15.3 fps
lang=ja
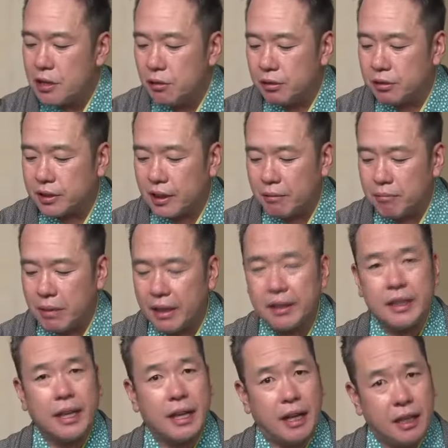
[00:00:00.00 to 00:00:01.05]
4000
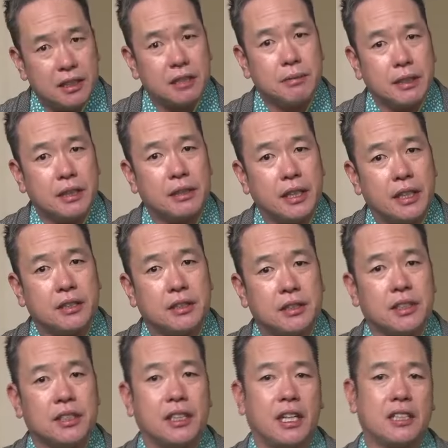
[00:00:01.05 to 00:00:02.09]
番台初めての
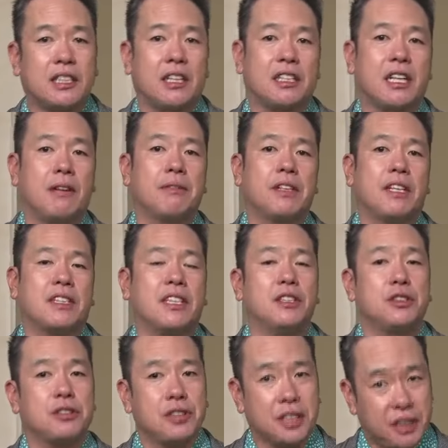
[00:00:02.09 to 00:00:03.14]
SG 覇者は田村
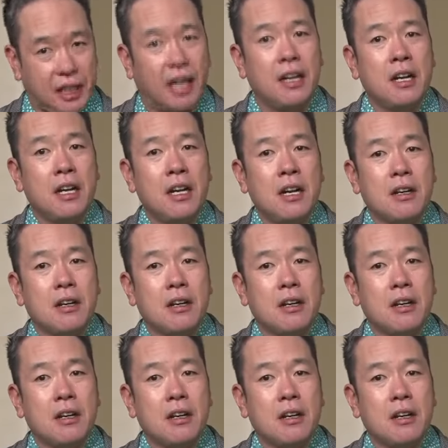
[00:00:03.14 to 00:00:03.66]
選手でした。